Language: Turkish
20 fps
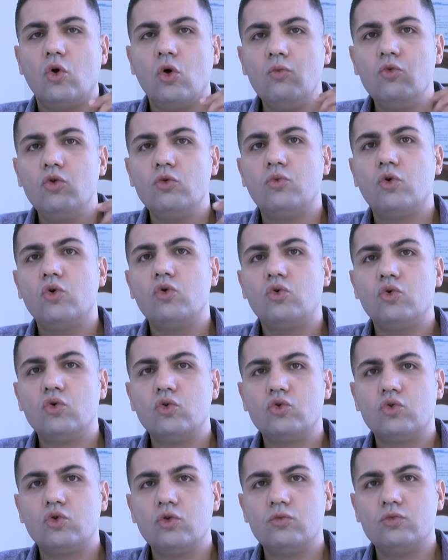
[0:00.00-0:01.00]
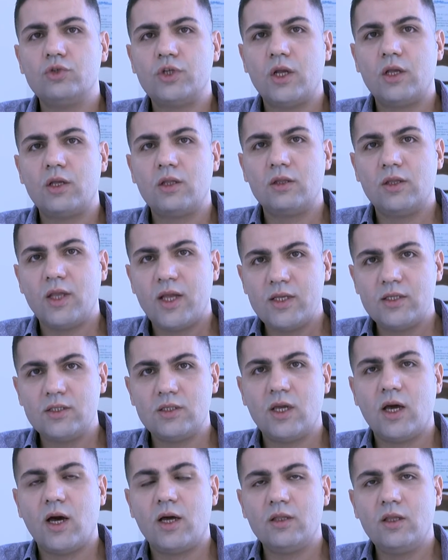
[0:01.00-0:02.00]
ömür boyu unuturum şeklinden
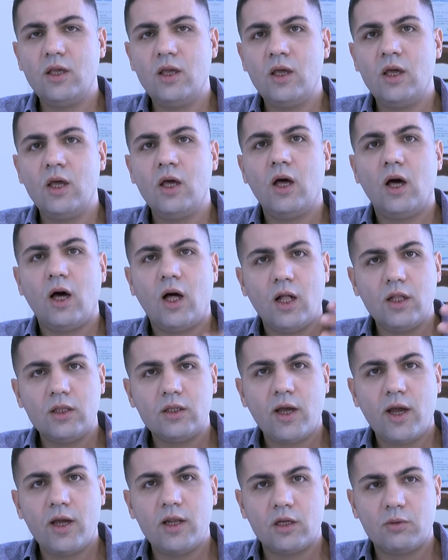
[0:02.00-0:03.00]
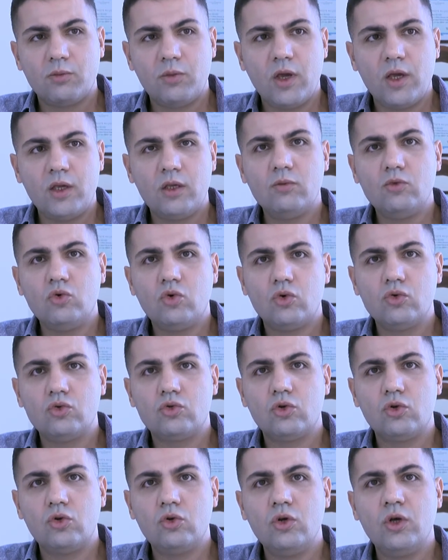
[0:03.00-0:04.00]
ziyade 6 aylık bir hekim
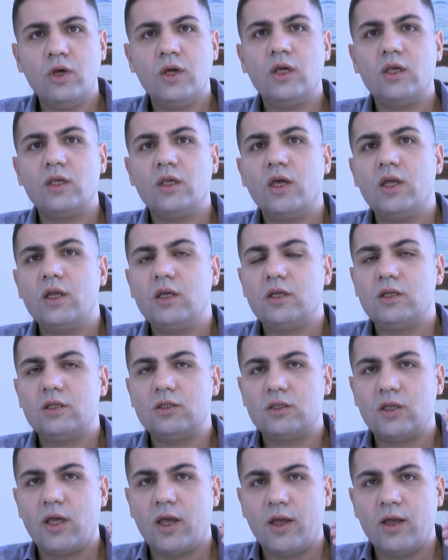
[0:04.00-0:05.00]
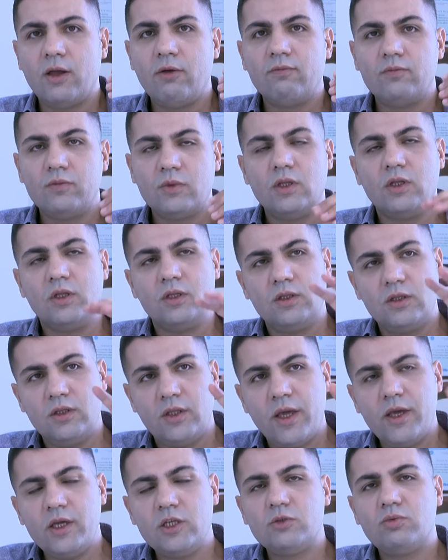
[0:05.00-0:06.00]
kontrolü gerekirse e,
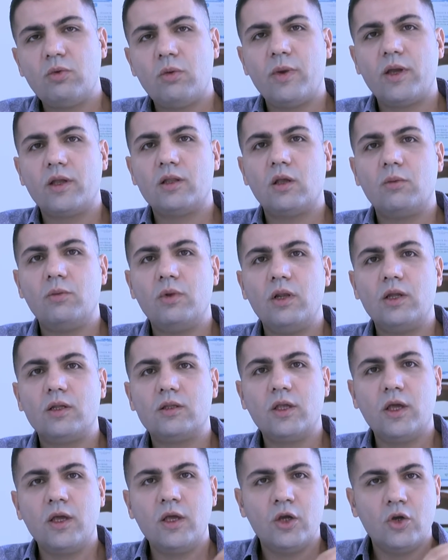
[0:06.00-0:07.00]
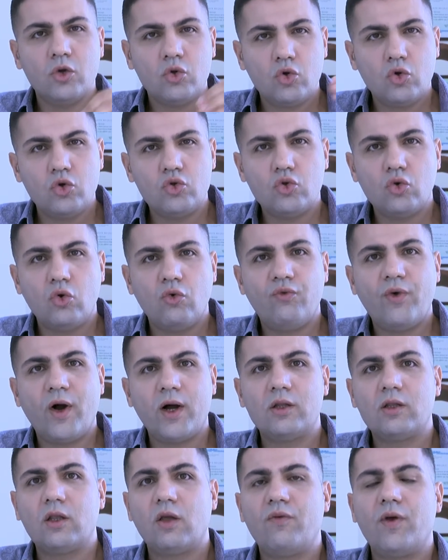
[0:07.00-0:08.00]
değişmemekle birlikte küçük
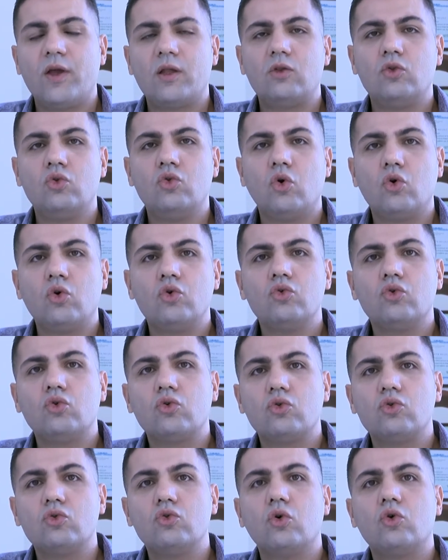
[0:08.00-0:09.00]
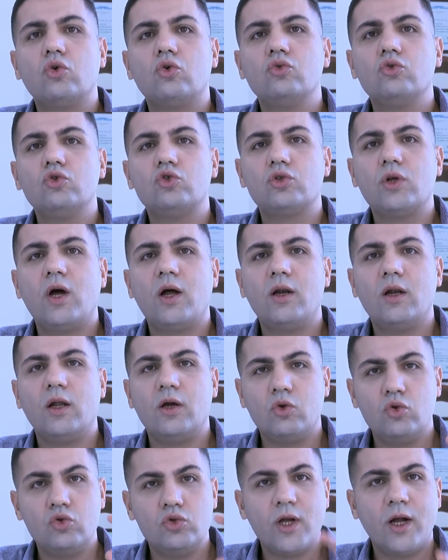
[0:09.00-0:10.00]
ufak tefek dokunuk, dokunuşlarla,
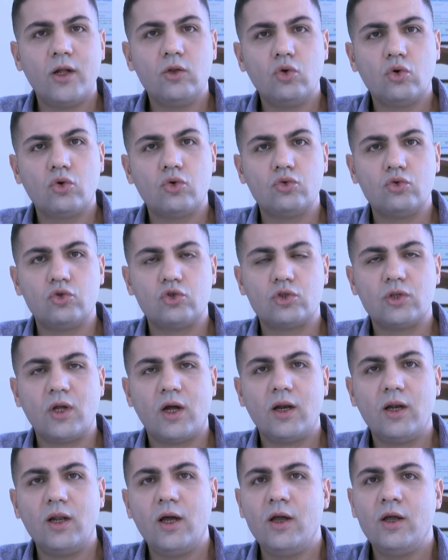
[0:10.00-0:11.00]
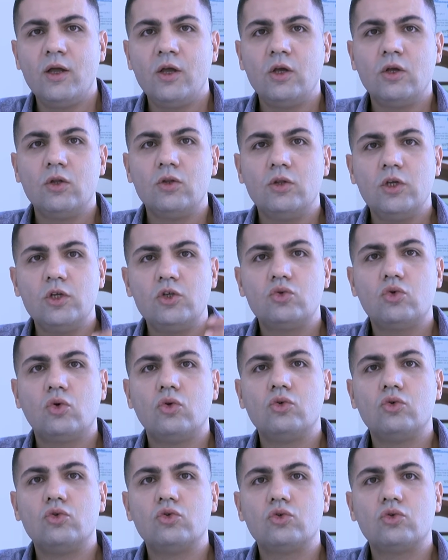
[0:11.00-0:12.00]
güzel dokunuşlarla diş
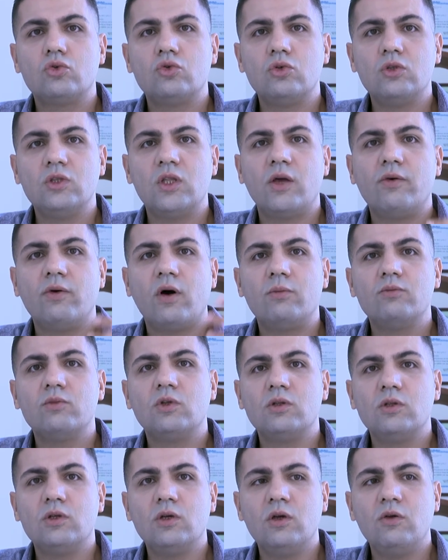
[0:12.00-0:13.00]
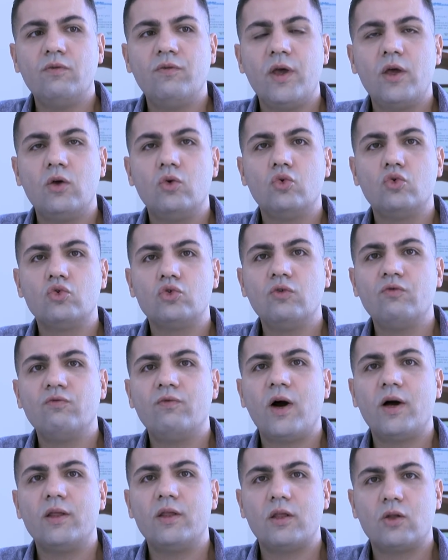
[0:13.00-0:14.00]
dolgusunun devamlılığı ve uzun
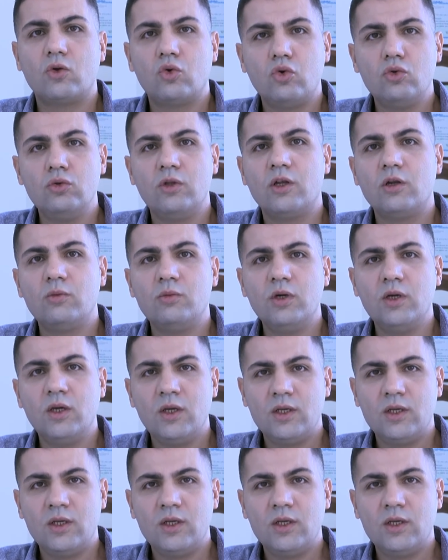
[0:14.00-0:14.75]
vadeli kullanımı